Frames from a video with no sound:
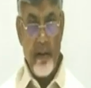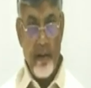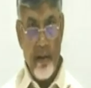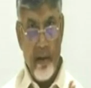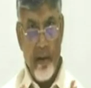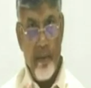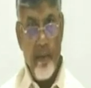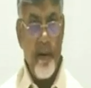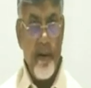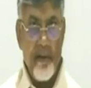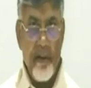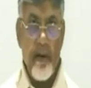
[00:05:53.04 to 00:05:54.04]
నేను
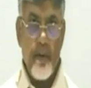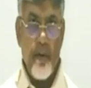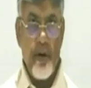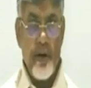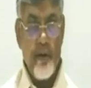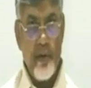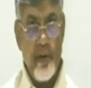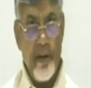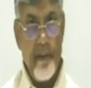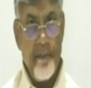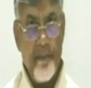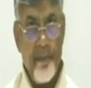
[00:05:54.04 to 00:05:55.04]
మిమ్మల్ని అందరినీ కోరేది ఒకటే
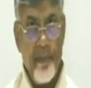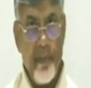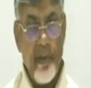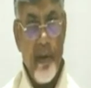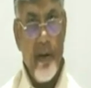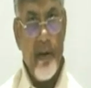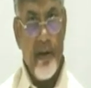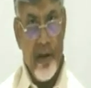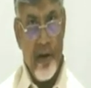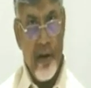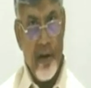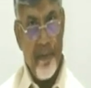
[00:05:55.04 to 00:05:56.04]
ఇది
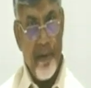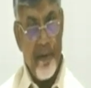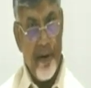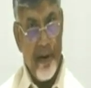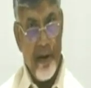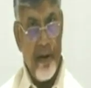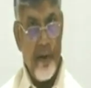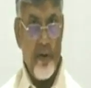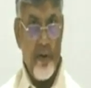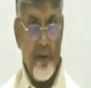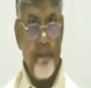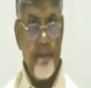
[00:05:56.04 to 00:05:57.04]
చాలా ప్రమాదంగా
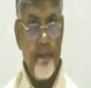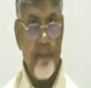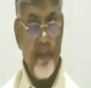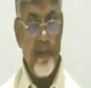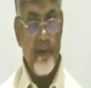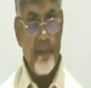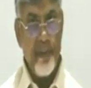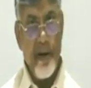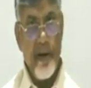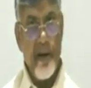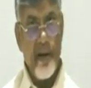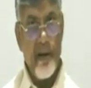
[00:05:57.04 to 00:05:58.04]
ఉంటుంది
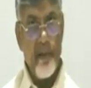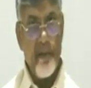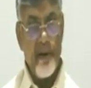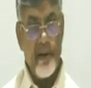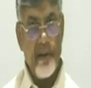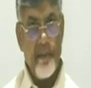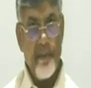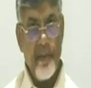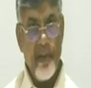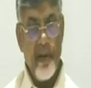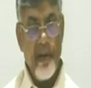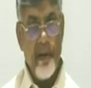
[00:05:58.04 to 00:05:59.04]
స్ప్రెడ్ అయ్యేది మాత్రం
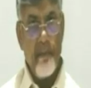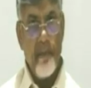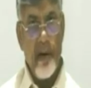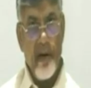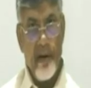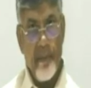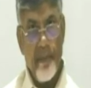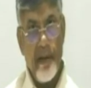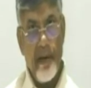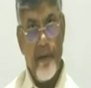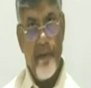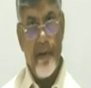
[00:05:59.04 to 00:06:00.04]

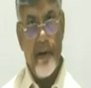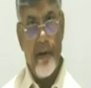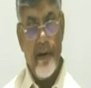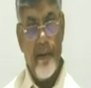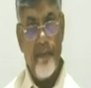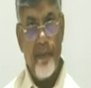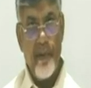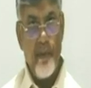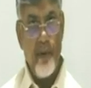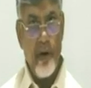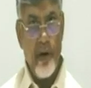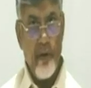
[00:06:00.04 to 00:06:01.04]
మల్టిప్లైర్ ఎఫెక్ట్గా
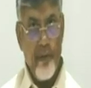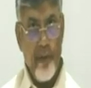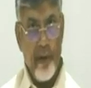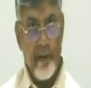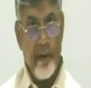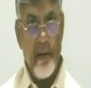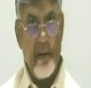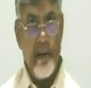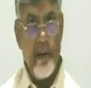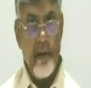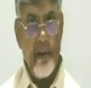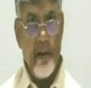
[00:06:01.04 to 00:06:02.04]
ఒక వ్యక్తి
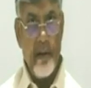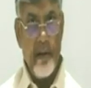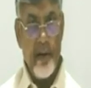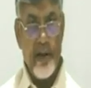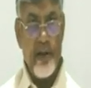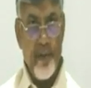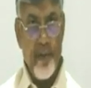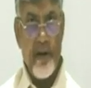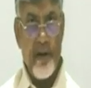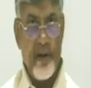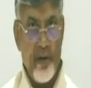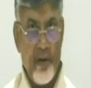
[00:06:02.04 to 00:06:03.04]
టచ్
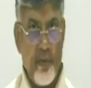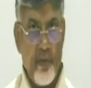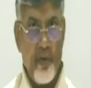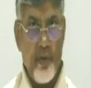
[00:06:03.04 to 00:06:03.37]
పాయింట్ చేసుకుంటూ